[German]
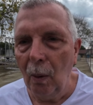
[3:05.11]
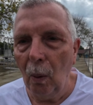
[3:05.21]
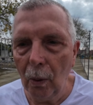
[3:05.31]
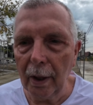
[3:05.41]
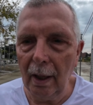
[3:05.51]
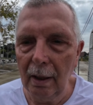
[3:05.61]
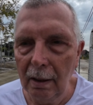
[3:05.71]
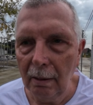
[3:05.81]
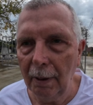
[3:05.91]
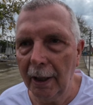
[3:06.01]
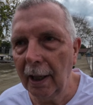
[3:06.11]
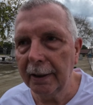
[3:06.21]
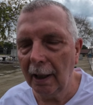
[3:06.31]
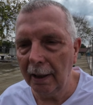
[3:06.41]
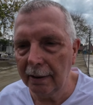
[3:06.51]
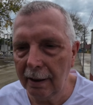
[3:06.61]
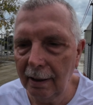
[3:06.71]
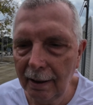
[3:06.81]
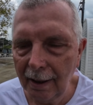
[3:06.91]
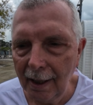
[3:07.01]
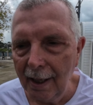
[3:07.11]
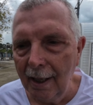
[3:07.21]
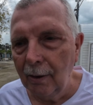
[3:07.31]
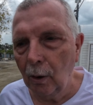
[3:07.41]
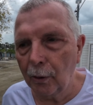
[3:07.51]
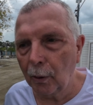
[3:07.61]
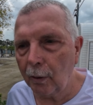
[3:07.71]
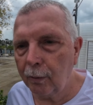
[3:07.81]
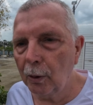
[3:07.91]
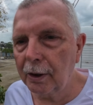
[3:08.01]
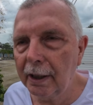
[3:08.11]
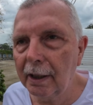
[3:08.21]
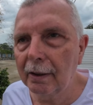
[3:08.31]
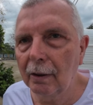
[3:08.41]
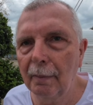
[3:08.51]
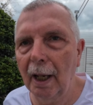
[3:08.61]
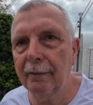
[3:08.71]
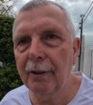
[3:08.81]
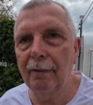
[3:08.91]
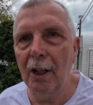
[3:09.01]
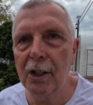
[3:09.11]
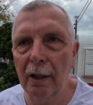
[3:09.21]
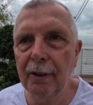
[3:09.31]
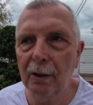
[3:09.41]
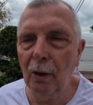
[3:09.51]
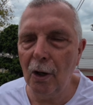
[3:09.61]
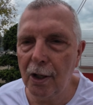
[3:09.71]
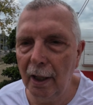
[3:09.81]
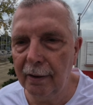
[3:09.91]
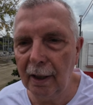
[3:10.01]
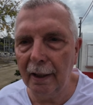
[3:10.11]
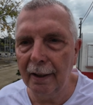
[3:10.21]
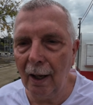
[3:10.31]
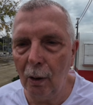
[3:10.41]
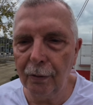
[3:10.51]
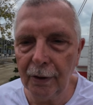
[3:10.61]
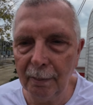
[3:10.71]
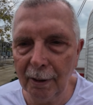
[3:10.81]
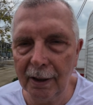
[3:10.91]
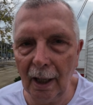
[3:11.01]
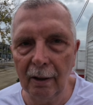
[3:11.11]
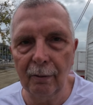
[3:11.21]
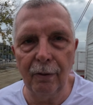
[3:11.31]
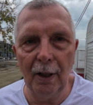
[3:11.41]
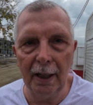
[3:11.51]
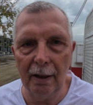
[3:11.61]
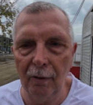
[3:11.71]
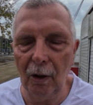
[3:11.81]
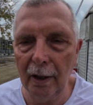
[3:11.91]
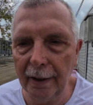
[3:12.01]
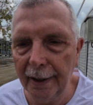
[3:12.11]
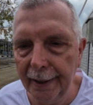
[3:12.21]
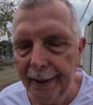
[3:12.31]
Oder man hat halt noch ein Rückflugticket und man hat Verwandtschaft in Deutschland, die einen aufnehmen, die einen pflegen wollen.